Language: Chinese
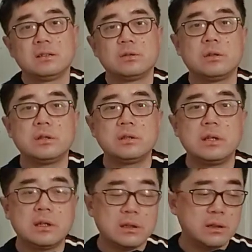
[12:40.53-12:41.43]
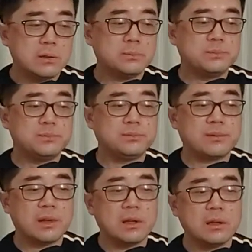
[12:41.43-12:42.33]
所以这个
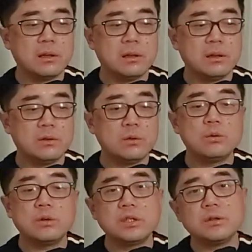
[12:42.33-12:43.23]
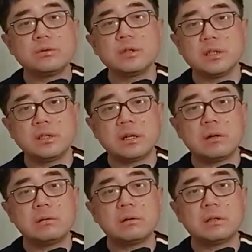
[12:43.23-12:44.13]
中国技术这一招
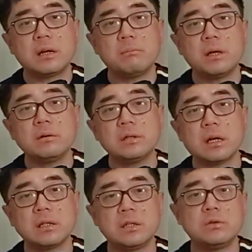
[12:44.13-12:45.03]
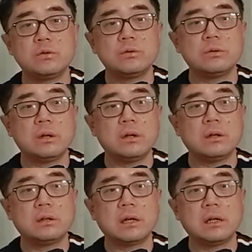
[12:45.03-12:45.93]
啊，他没有想清楚
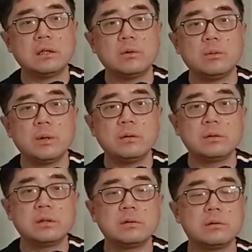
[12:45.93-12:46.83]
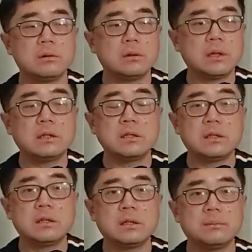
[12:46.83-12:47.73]
啊，他有没有这种他的
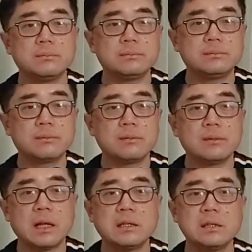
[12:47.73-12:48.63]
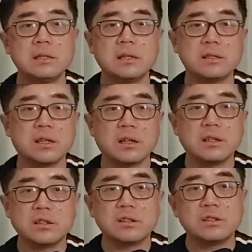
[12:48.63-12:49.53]
他在这个整
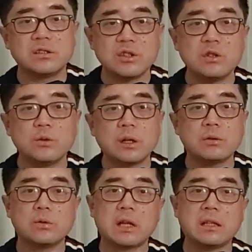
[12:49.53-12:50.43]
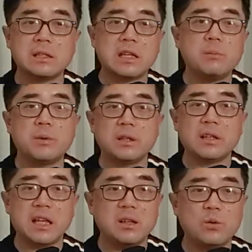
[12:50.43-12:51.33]
个的争斗当中，他在天平
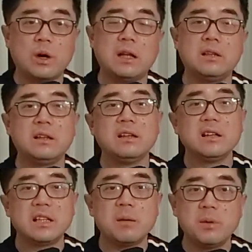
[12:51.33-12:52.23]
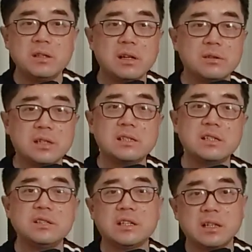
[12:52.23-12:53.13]
的哪一段，天平朝谁
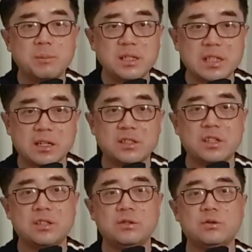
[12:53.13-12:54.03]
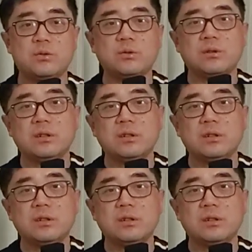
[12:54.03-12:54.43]
倾斜，他没想清楚。